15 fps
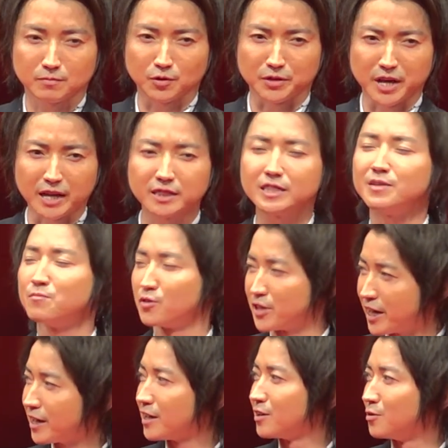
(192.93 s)
何年も
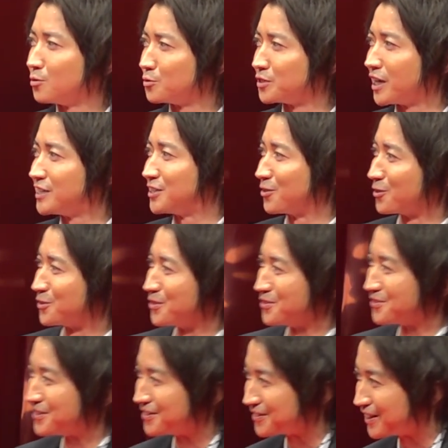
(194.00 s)
ね同じこと
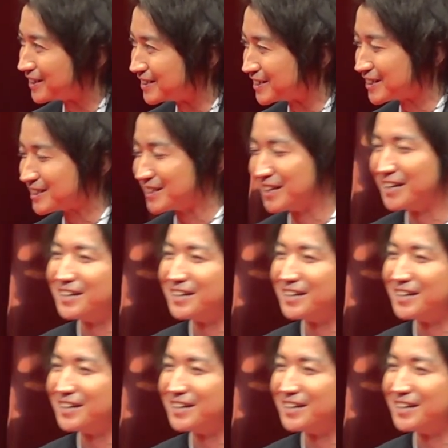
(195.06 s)
言ってる感じがして